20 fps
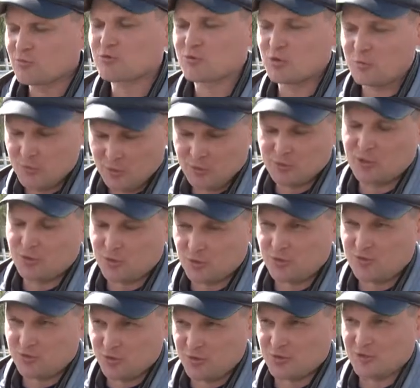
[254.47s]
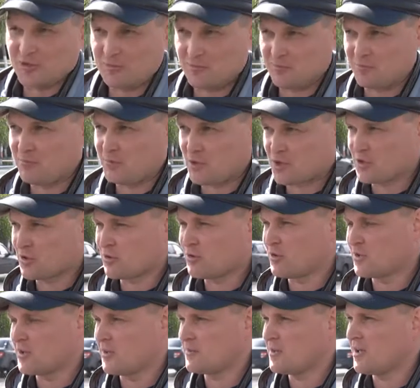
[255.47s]
уступил дорогу все-таки
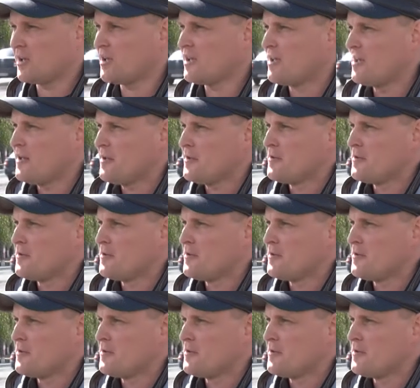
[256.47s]
пешеходам, да?